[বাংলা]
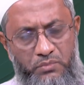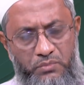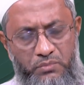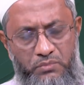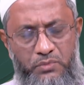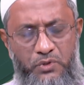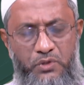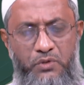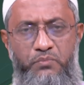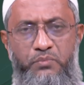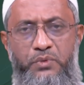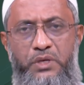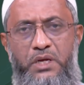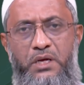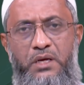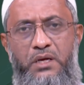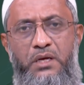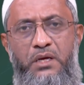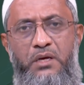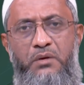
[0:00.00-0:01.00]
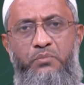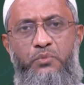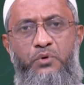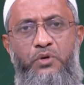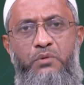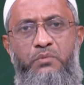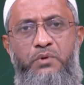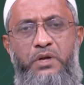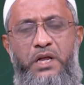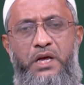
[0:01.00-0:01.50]
মুরব্বীরা
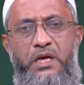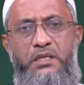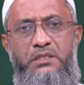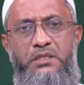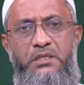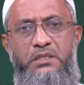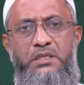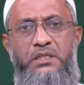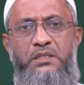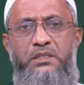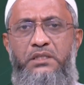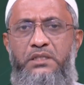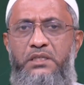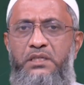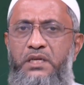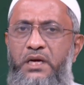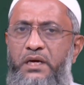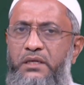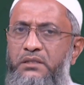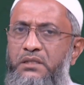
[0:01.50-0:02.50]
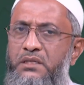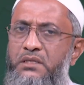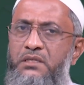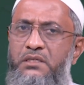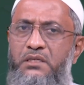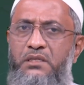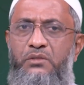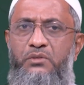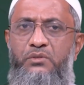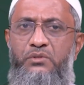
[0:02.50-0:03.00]
পরিবারে আছেন যাদেরকে ডাক্তার
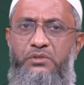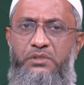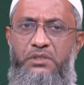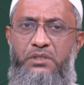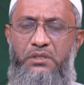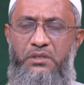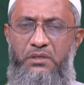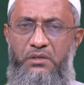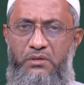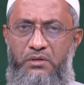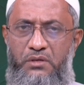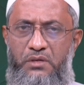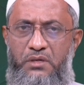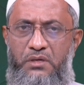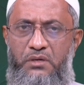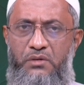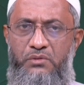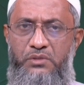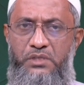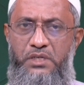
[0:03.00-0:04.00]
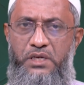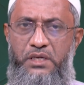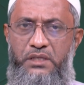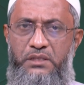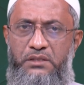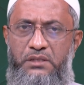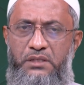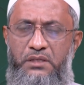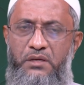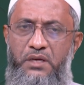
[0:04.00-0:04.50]
নিষেধ করছে রোজা
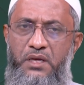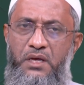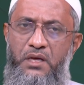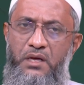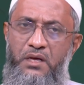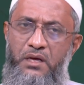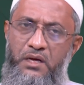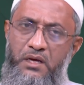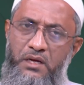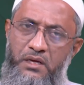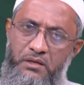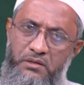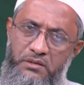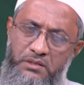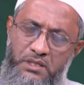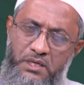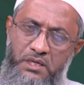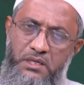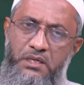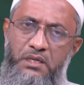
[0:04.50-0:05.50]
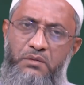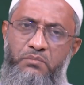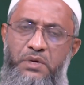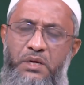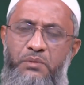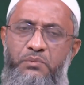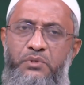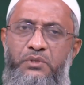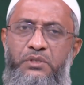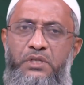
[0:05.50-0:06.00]
রাখতে
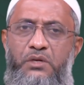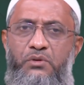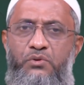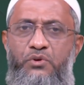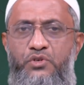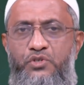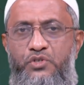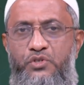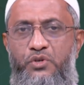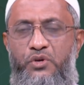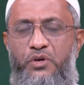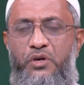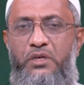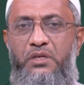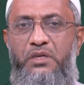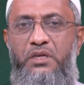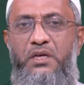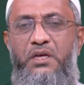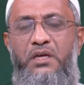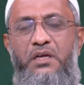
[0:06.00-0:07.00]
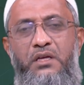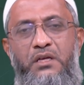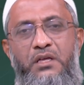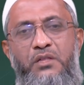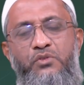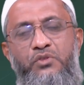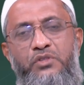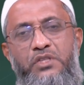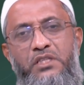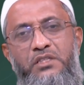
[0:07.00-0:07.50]
শারীরিকভাবেও তার কষ্ট হয়
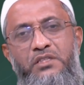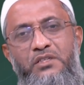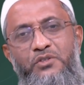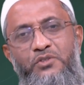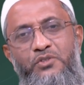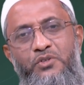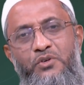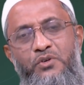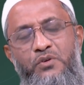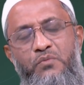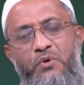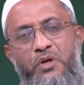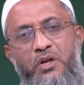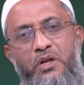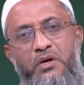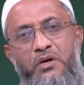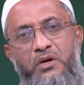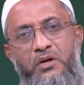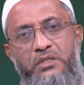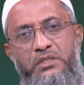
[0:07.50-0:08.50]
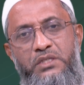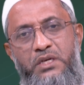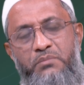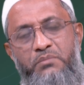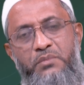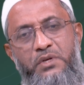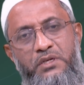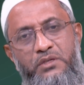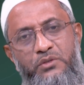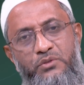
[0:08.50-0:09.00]
কিন্তু তাদেরকে যখন বলা হয় যে
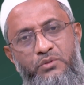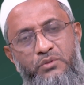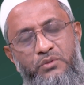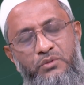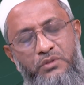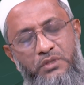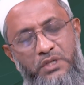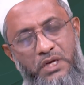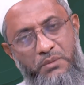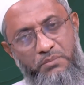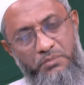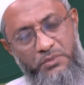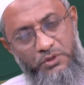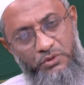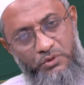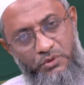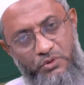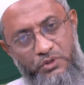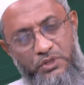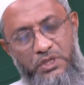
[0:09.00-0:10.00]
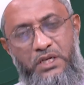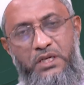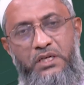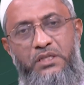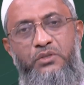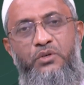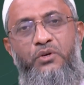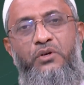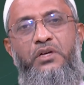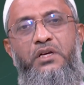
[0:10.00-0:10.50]
আপনাকে তো আপনার তো রোজা রাখার
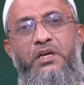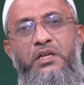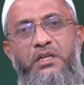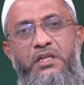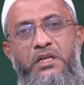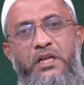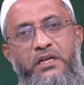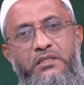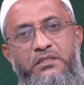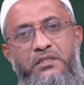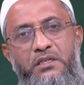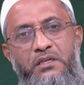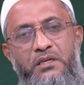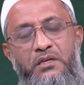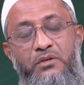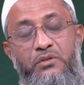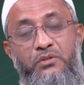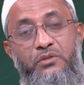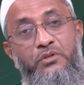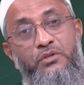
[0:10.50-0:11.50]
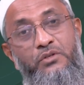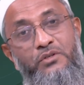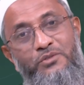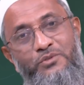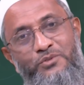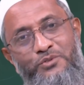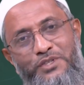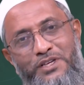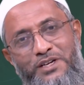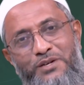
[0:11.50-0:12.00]
দরকার নেই রাখছেন কেন তখন
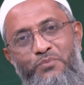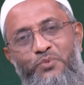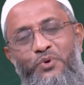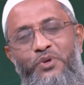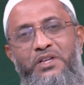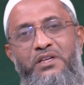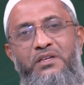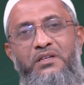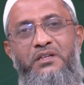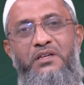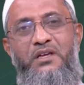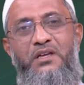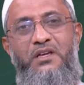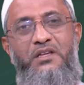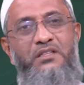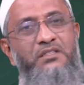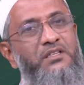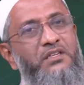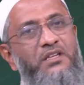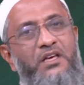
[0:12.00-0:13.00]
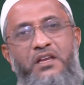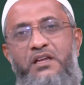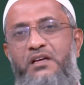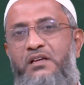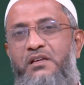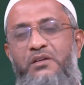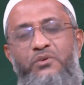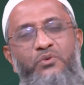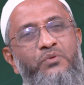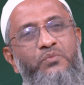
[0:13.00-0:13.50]
কিন্তু তারা বলেন যে না
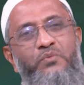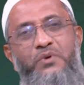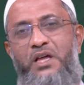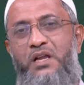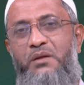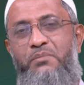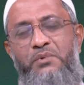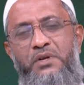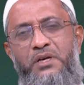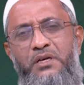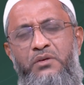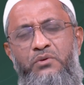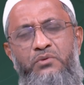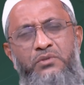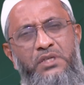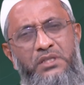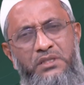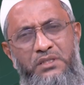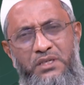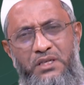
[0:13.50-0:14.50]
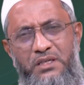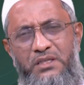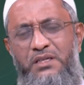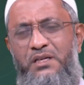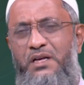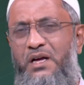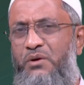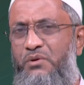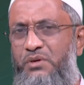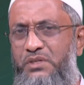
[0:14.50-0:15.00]
রাখলে খুব খারাপ লাগে রোজার দিনে কি
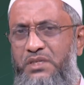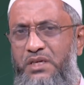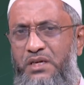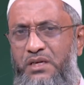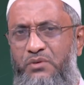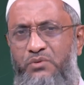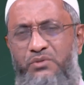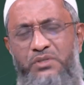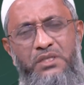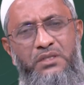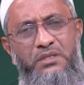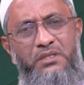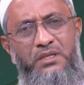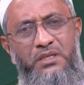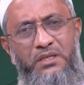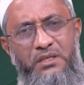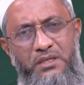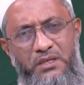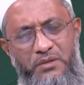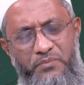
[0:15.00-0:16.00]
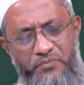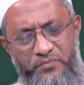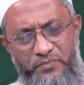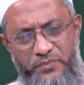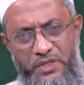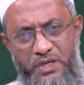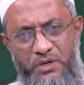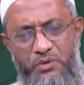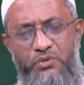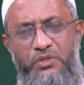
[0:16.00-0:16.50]
খাওয়া যায় রোজার দিনে কি
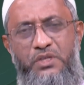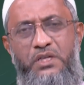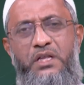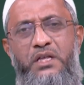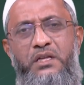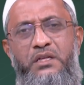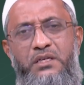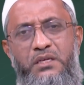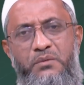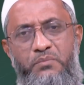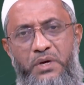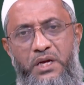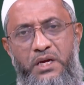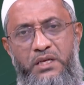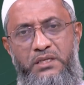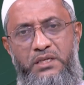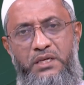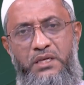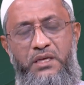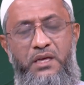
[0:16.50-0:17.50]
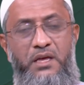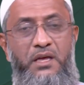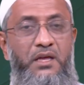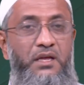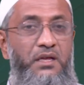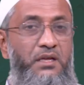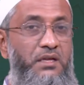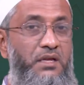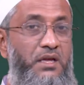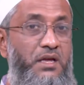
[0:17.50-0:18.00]
রোজা না রেখে পারা যায়
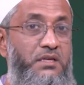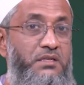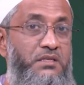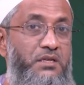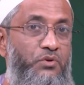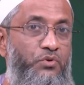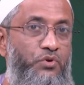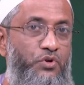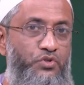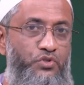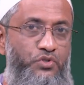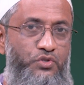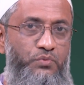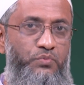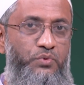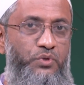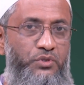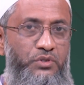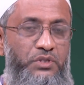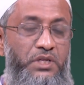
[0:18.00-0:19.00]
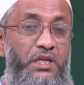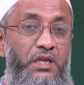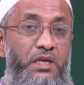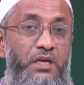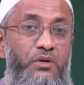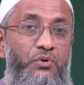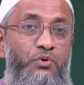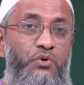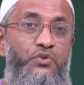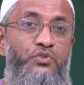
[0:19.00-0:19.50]
এই যে কষ্টবোধটা এই
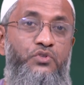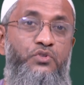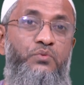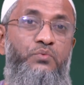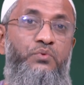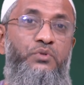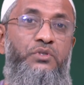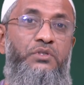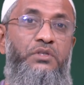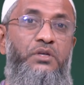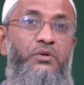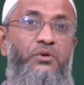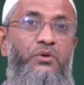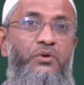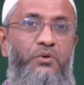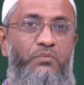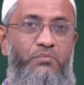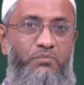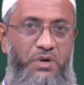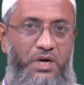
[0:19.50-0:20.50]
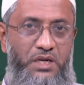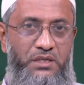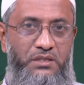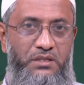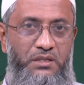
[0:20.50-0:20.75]
কষ্টবোধটা হলো অভ্যাস